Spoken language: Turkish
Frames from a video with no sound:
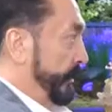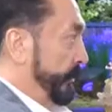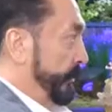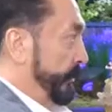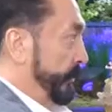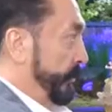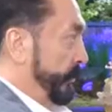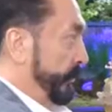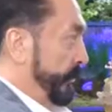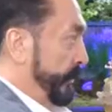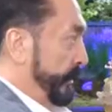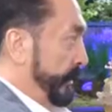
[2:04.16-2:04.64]

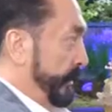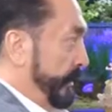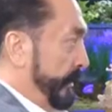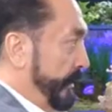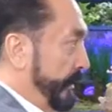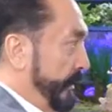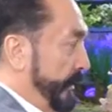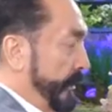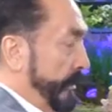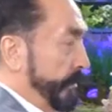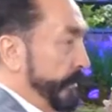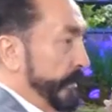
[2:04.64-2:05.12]
gibi
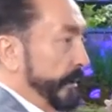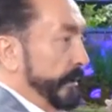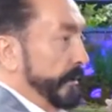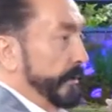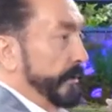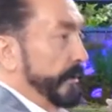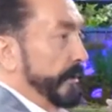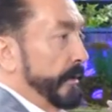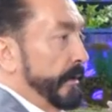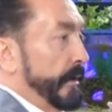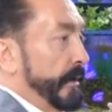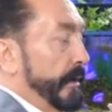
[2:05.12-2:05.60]
görmesine
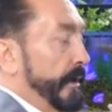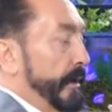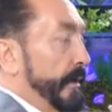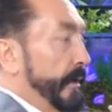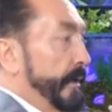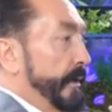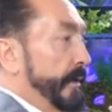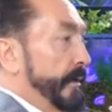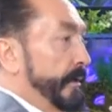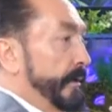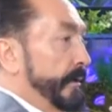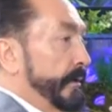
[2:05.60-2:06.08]
rağmen
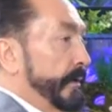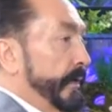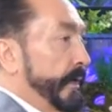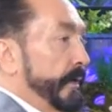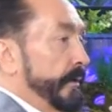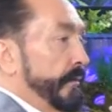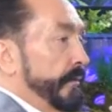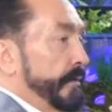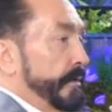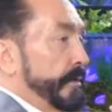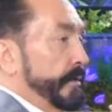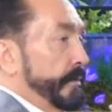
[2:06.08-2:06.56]

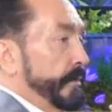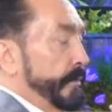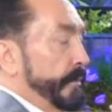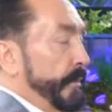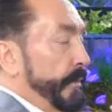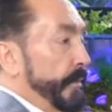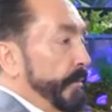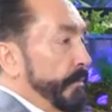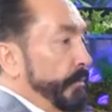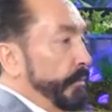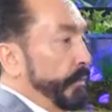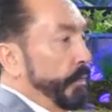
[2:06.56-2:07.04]

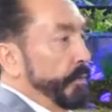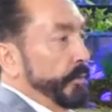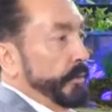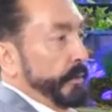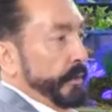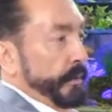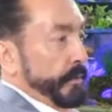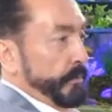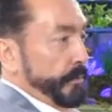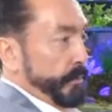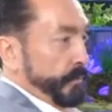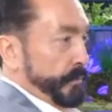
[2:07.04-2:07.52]
Darwinizme
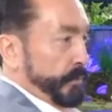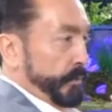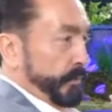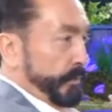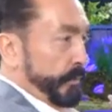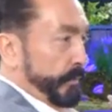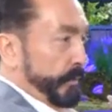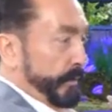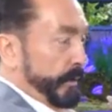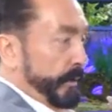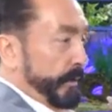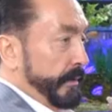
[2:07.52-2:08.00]
boyun eğmiş
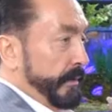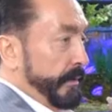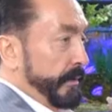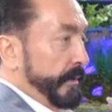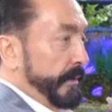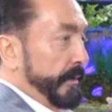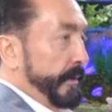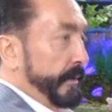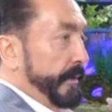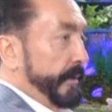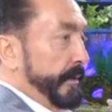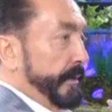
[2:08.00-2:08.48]
durumda.
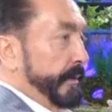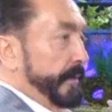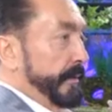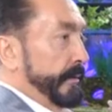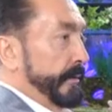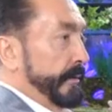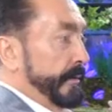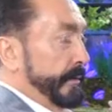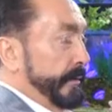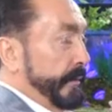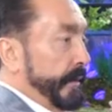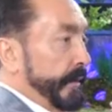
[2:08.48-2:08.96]

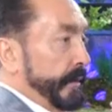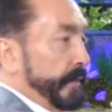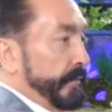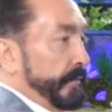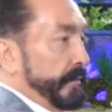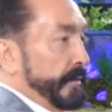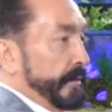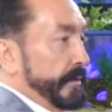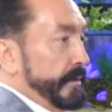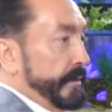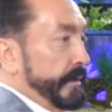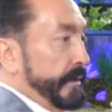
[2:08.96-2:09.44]

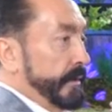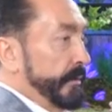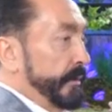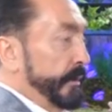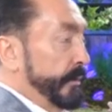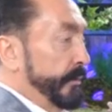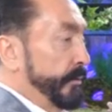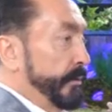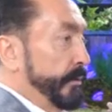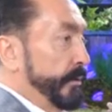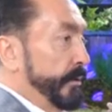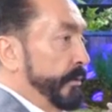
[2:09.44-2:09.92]
Darwinist
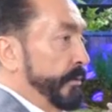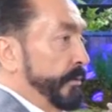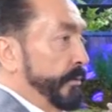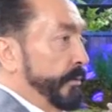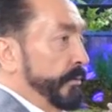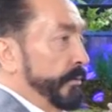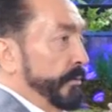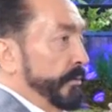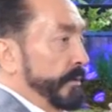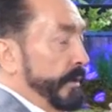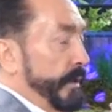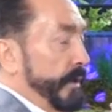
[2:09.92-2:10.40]

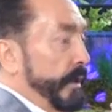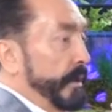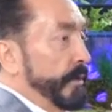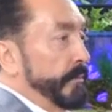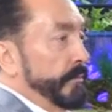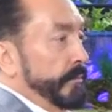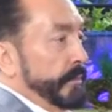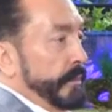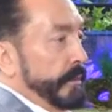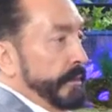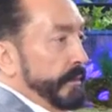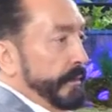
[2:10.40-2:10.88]
diktatörlüğün
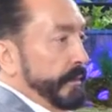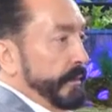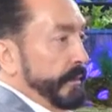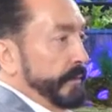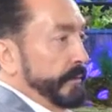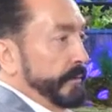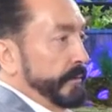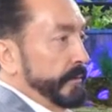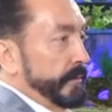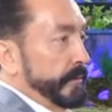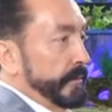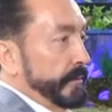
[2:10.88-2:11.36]

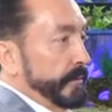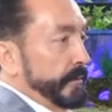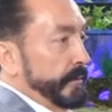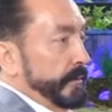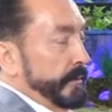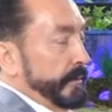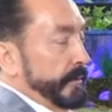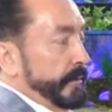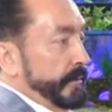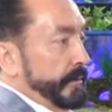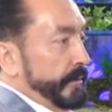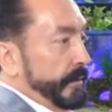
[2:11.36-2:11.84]
emriyle
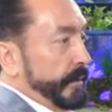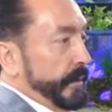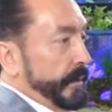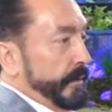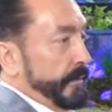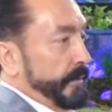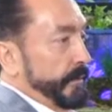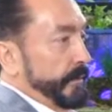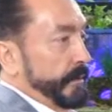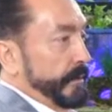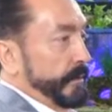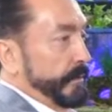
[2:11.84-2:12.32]

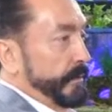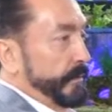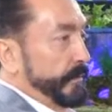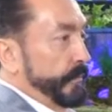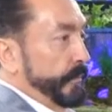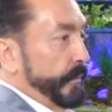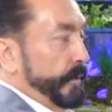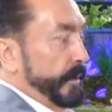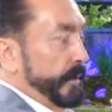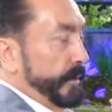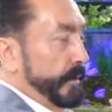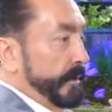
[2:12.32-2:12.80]

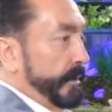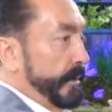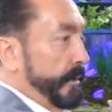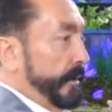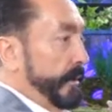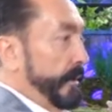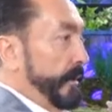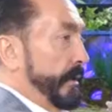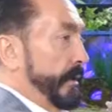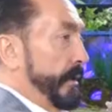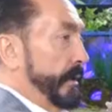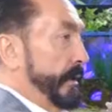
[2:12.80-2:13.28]
Darwinizmi
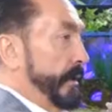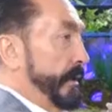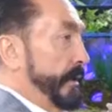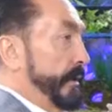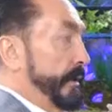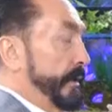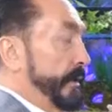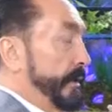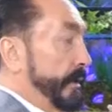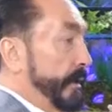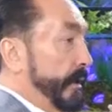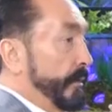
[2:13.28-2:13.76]

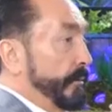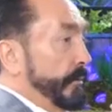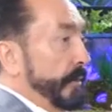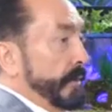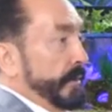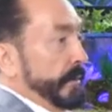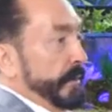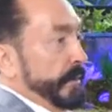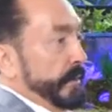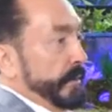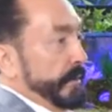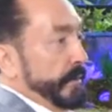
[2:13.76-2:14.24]

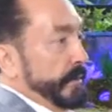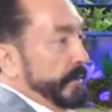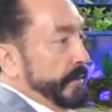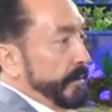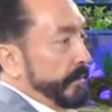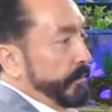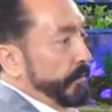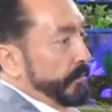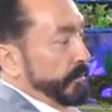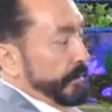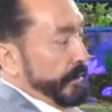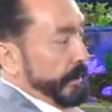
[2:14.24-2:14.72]
inanmadığı halde
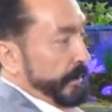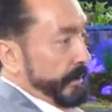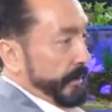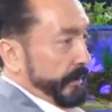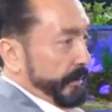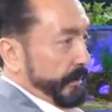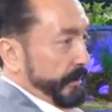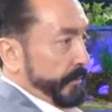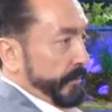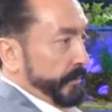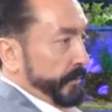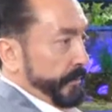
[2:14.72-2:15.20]
savunur
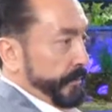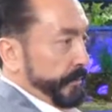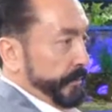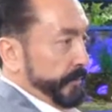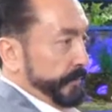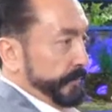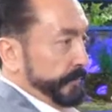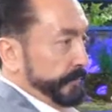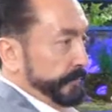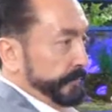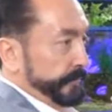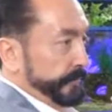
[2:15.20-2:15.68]
hale gelmiş.